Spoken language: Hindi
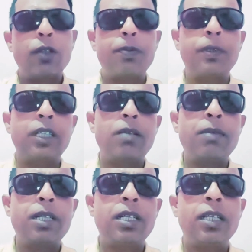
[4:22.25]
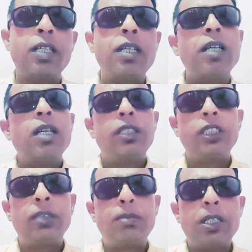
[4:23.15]
हॉस्पिटल में
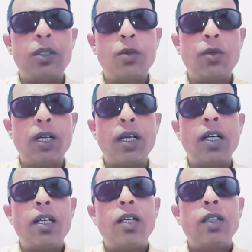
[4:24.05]
ट्रीटमेंट हुआ